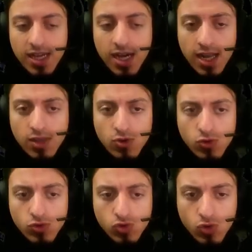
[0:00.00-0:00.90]
Karanlık
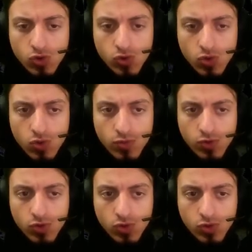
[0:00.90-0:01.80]
olsun çok soğuk
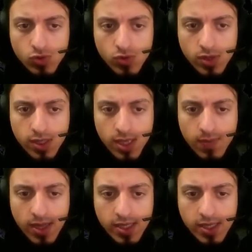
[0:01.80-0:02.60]
mu? Çok soğuk değil. Bence